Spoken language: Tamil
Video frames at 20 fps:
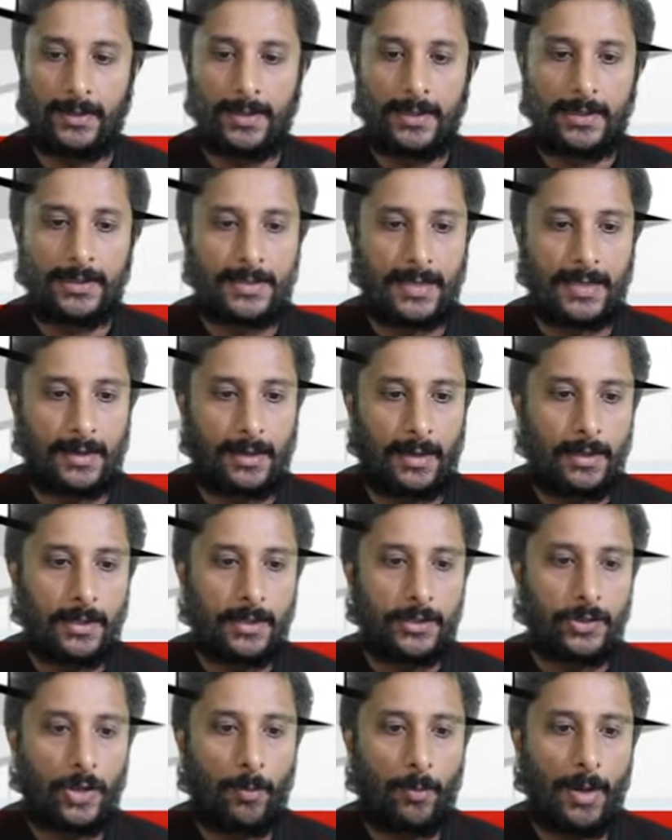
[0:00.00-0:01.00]
சரிங்களா
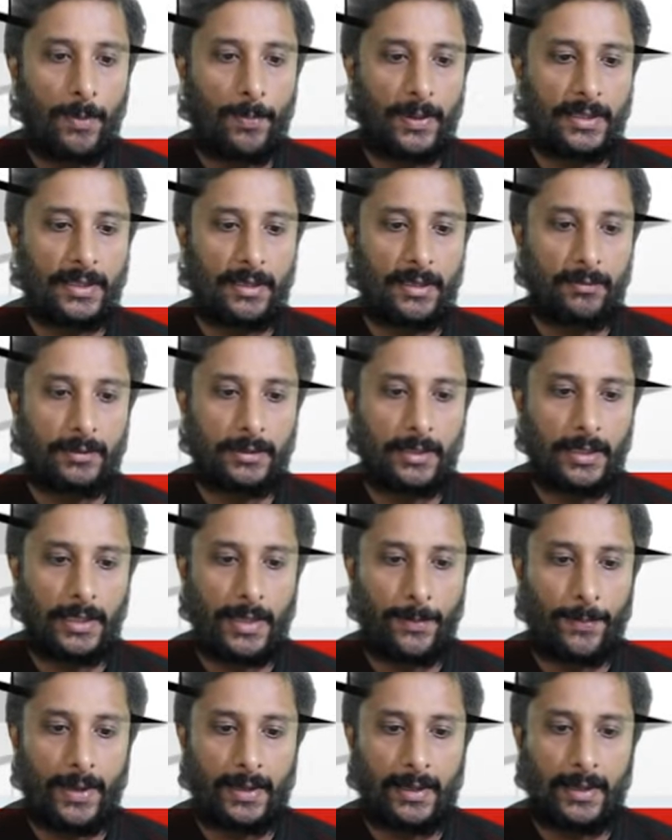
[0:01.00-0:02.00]
நார்மலாக பார்த்தீங்கன்னா வந்து இங்கே
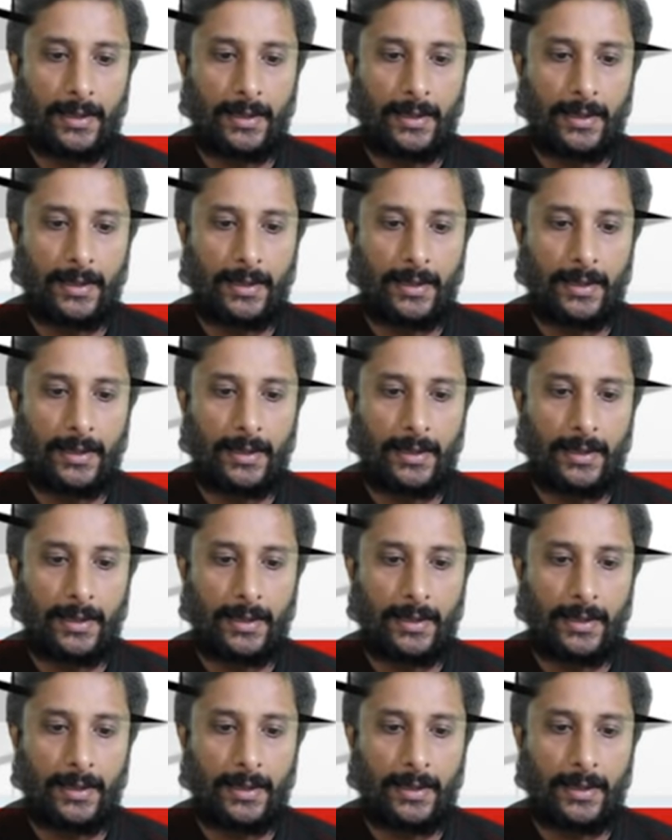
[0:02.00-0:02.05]
பாருங்களேன்